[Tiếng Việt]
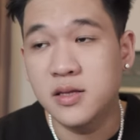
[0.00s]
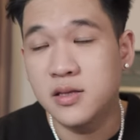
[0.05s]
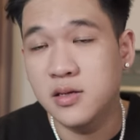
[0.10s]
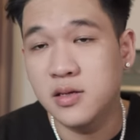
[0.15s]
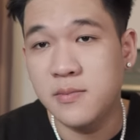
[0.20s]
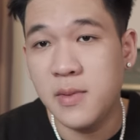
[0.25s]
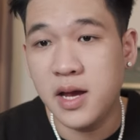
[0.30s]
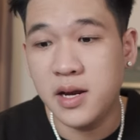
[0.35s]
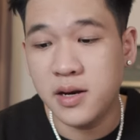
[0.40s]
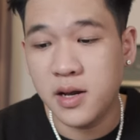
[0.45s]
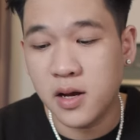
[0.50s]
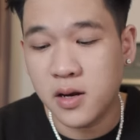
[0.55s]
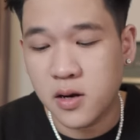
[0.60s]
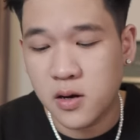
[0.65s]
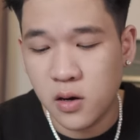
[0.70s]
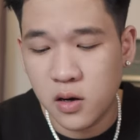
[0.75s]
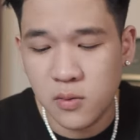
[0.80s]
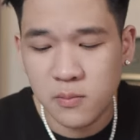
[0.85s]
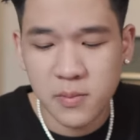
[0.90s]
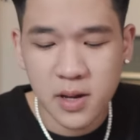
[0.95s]
từ bên à,
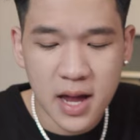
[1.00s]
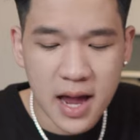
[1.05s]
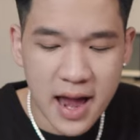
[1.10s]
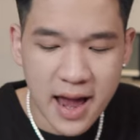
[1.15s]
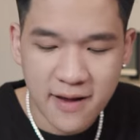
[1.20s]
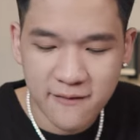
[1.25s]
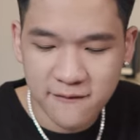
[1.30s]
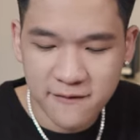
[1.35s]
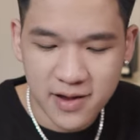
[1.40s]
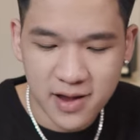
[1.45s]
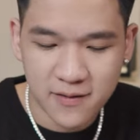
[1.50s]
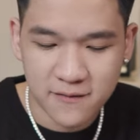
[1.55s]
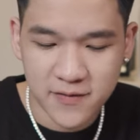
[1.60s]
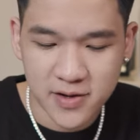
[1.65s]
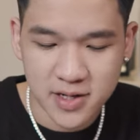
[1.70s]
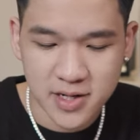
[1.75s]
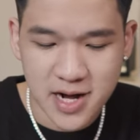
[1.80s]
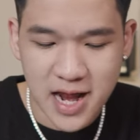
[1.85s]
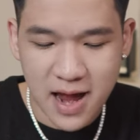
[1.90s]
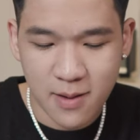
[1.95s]
Colombia về
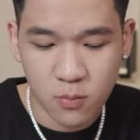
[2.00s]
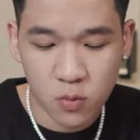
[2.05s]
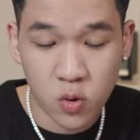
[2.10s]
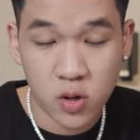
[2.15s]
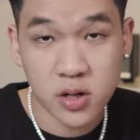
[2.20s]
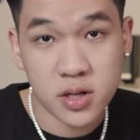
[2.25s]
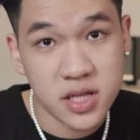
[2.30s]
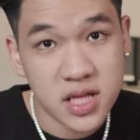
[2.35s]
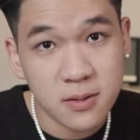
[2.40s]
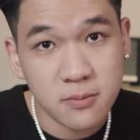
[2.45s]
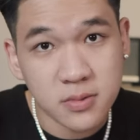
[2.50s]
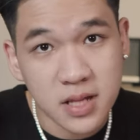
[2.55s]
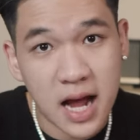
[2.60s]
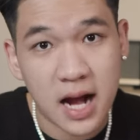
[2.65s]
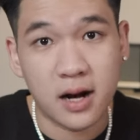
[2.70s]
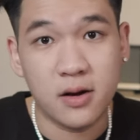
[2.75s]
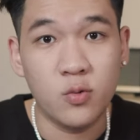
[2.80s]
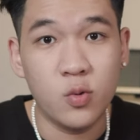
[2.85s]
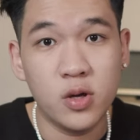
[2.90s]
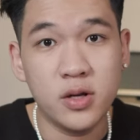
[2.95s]
Việt Nam luôn ship
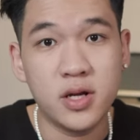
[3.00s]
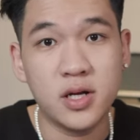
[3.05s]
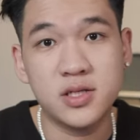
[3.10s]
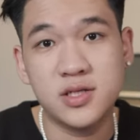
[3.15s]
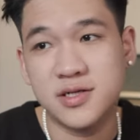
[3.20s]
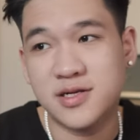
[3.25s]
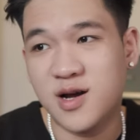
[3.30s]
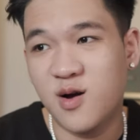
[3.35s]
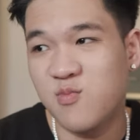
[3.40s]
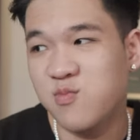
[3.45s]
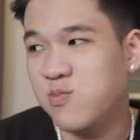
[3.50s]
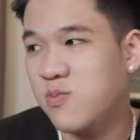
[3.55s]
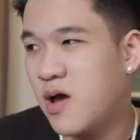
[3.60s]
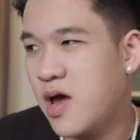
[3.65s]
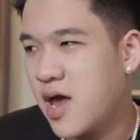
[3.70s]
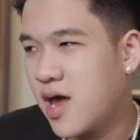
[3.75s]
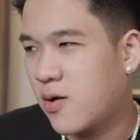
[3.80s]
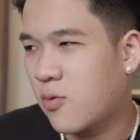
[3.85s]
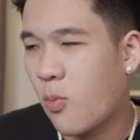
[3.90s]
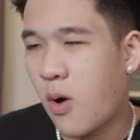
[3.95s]
thẳng luôn nhá chứ không
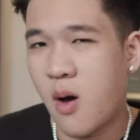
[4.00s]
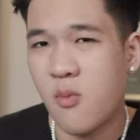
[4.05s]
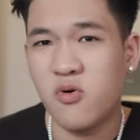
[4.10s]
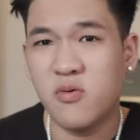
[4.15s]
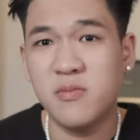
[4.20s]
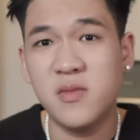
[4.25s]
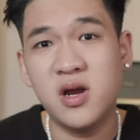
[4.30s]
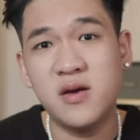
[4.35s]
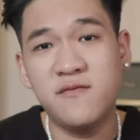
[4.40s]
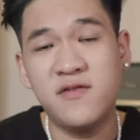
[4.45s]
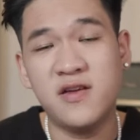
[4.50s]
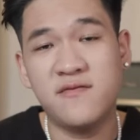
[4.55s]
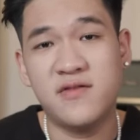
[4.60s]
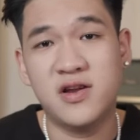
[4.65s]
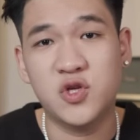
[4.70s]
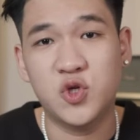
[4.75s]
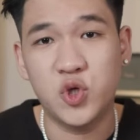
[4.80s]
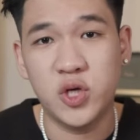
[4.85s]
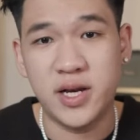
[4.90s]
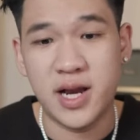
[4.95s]
hề qua một đơn vị
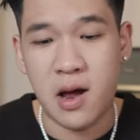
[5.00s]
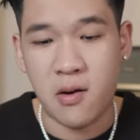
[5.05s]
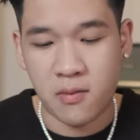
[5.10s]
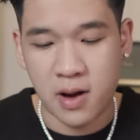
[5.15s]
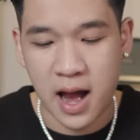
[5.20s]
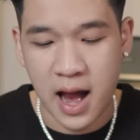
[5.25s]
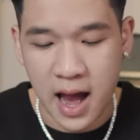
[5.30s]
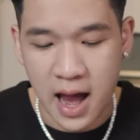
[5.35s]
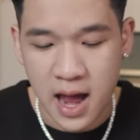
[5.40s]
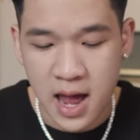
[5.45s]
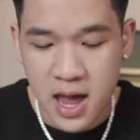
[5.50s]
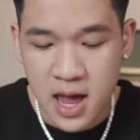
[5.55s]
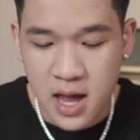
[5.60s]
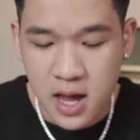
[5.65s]
vận chuyển nào cả